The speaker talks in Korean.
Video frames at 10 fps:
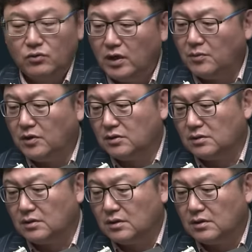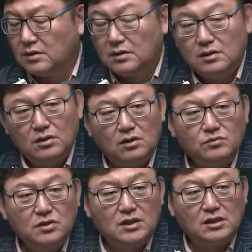왜냐하면
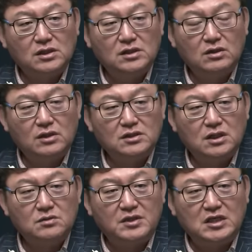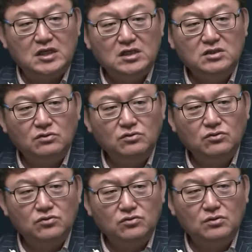여러분들이 다들 기억하시겠지만
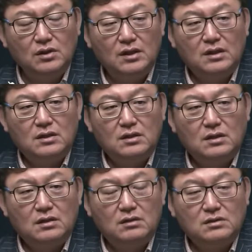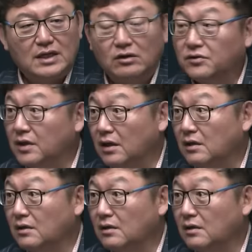이선균 사건 때